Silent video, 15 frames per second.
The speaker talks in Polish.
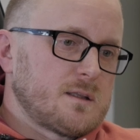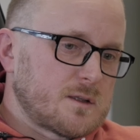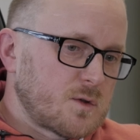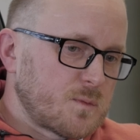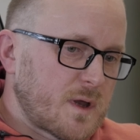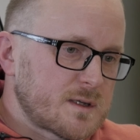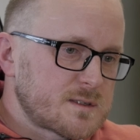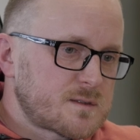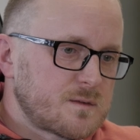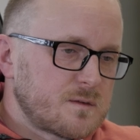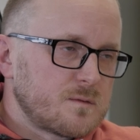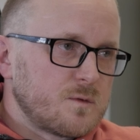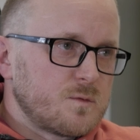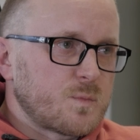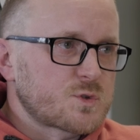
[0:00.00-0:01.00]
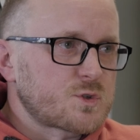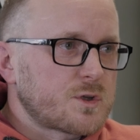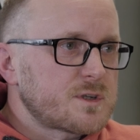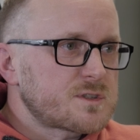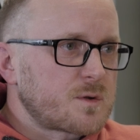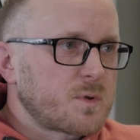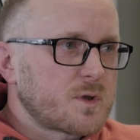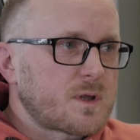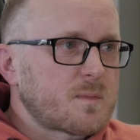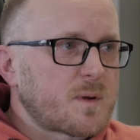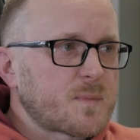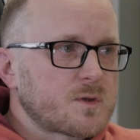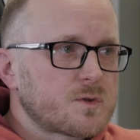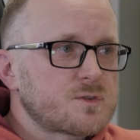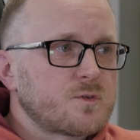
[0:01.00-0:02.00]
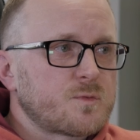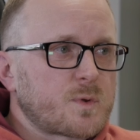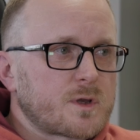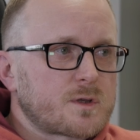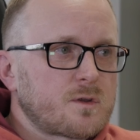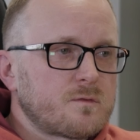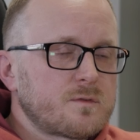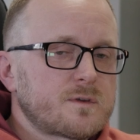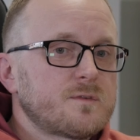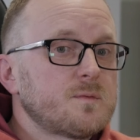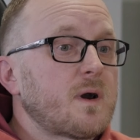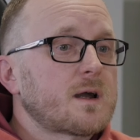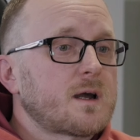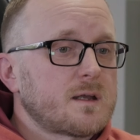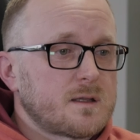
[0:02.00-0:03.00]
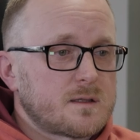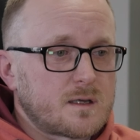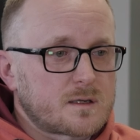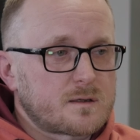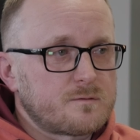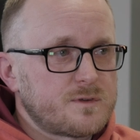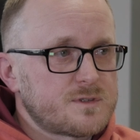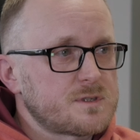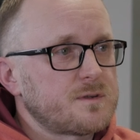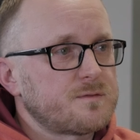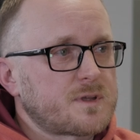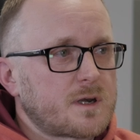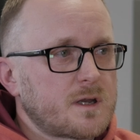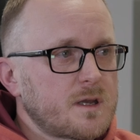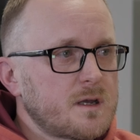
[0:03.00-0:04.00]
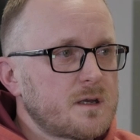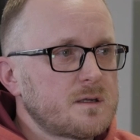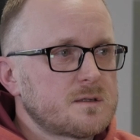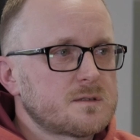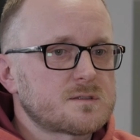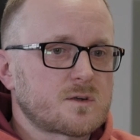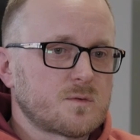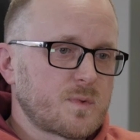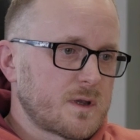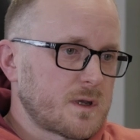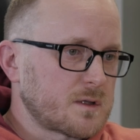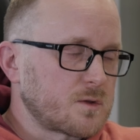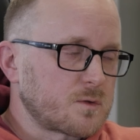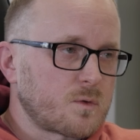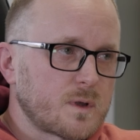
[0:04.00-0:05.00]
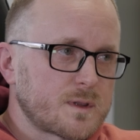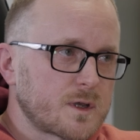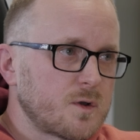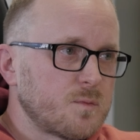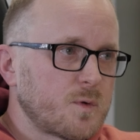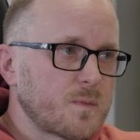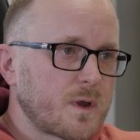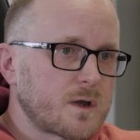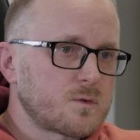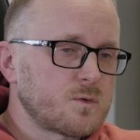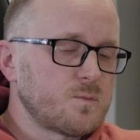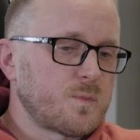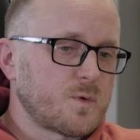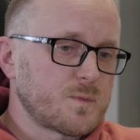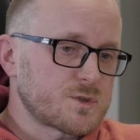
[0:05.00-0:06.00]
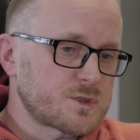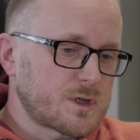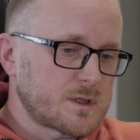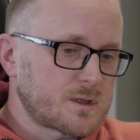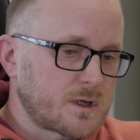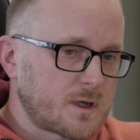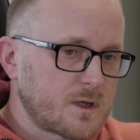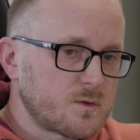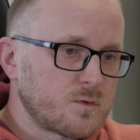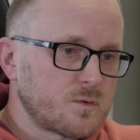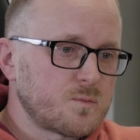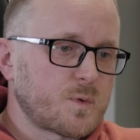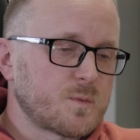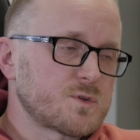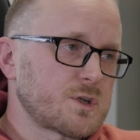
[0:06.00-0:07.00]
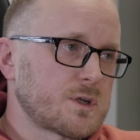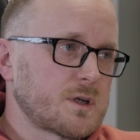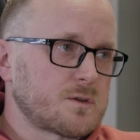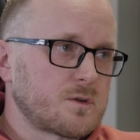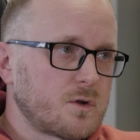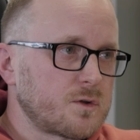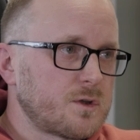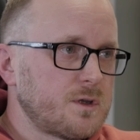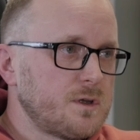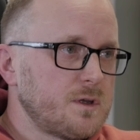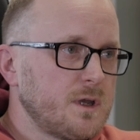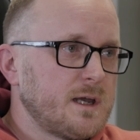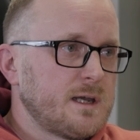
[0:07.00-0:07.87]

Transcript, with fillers: Natomiast porządnie zrobiona mapa do celów projektowych wymaga jednak wizyty w terenie, zrobienia dokładnego pomiaru, pomierzenia terenu, pomierzenia drogi,